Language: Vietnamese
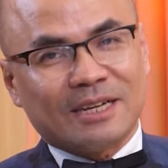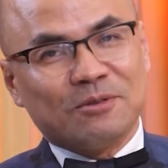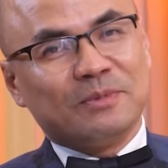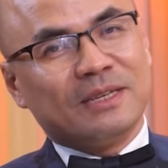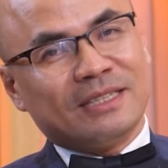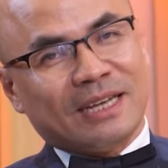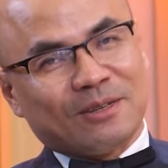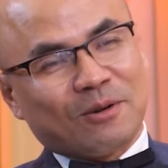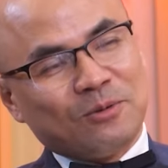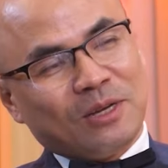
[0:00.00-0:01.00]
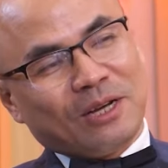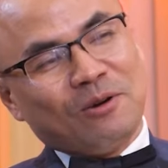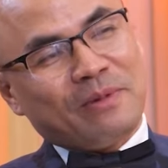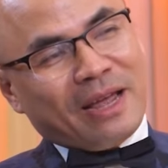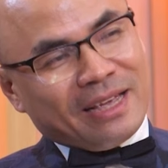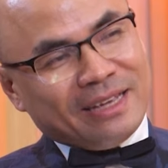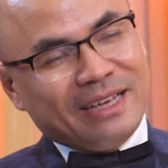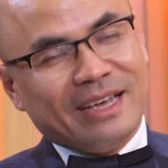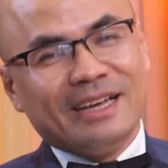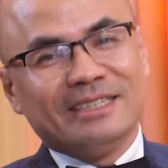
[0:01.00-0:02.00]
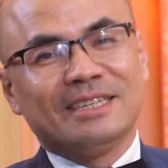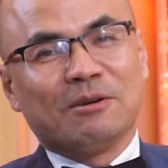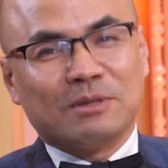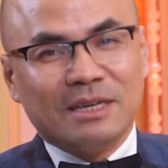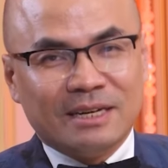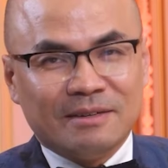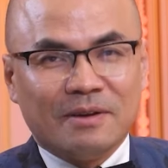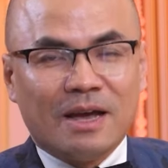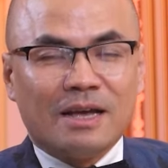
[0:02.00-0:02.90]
trang nhung chia sẻ cho câu chuyện ngày hôm nay nhưng đầu tiên